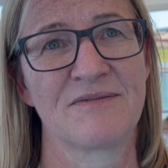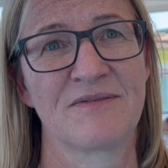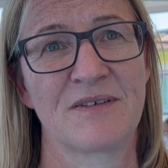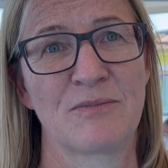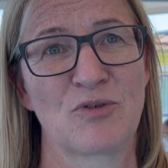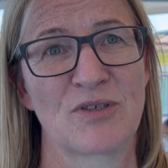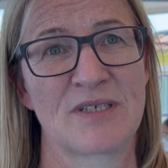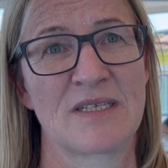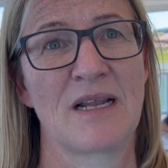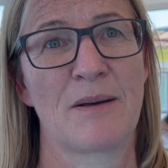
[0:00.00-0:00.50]
Wir
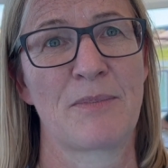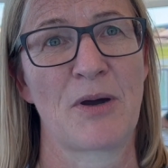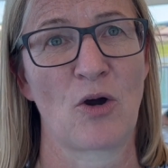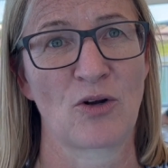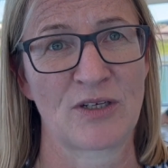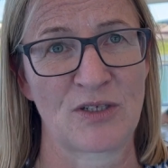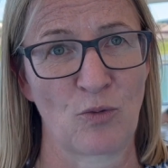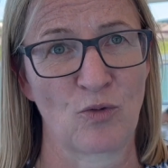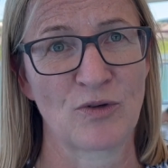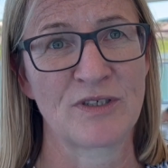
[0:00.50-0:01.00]
müssen aber auch
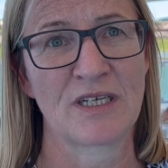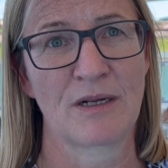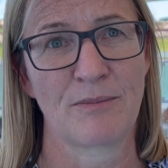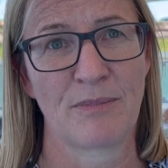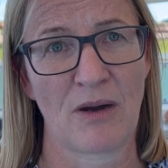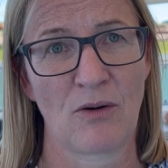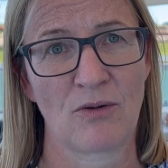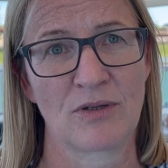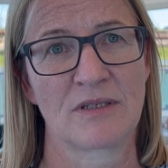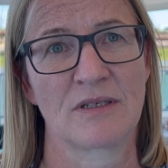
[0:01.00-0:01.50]
die
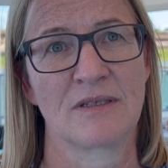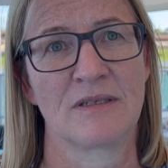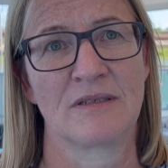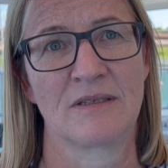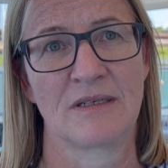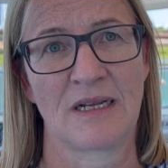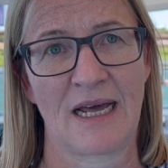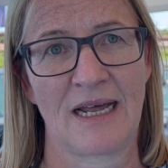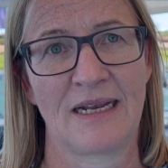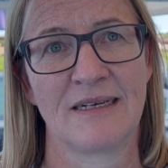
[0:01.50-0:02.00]

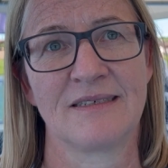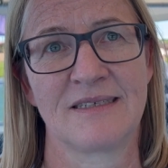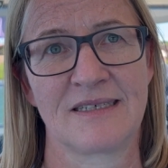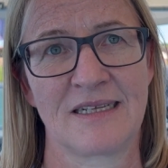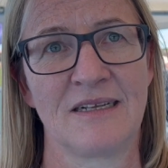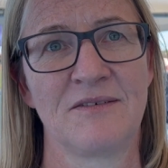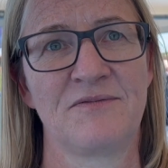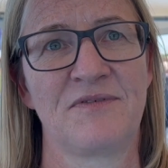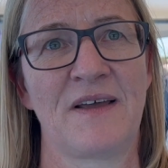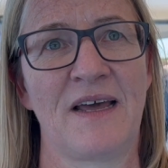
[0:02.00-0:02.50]
Unterbauten alles
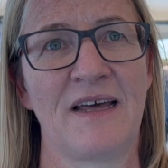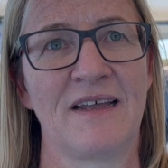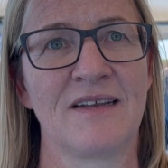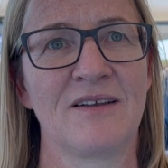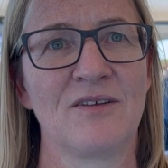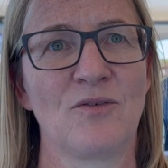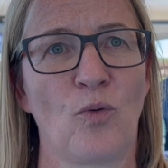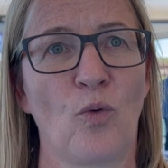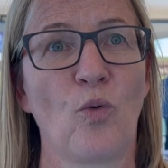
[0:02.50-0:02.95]
entfernen,